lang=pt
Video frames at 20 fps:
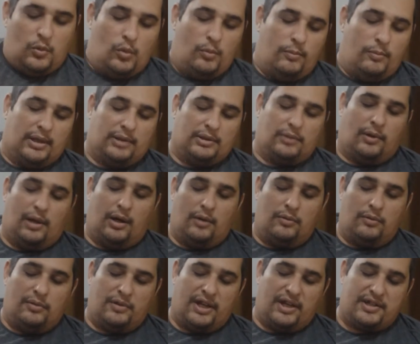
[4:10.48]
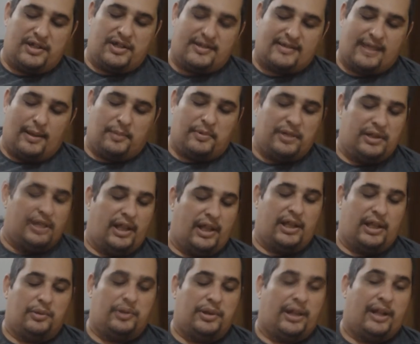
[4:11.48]
um manual que a gente sabe que
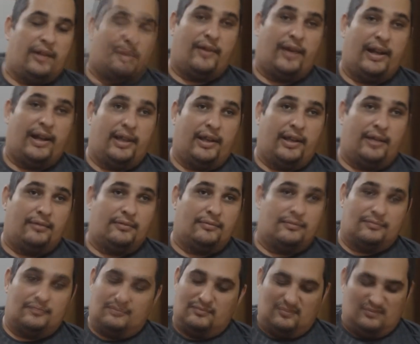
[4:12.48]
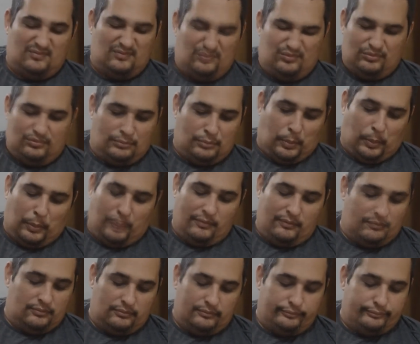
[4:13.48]
nem eu nem ele vai ler. Nunca.
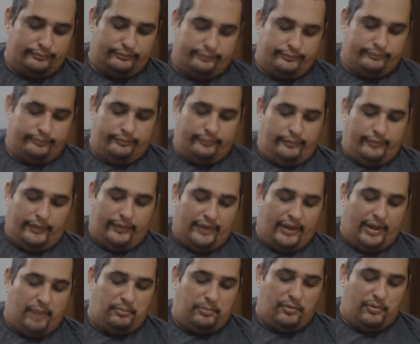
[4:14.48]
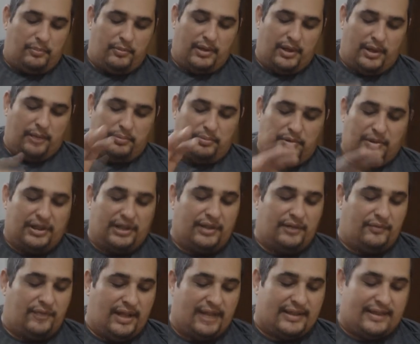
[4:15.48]
Sair por mim aí podia
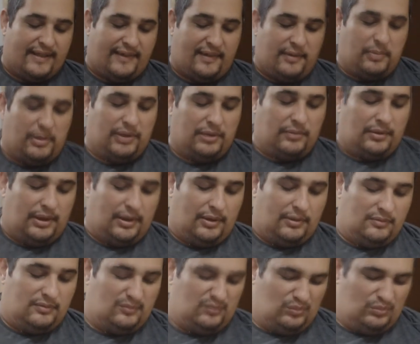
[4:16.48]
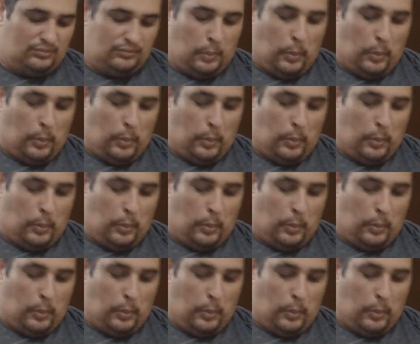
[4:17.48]
vir até sem manual.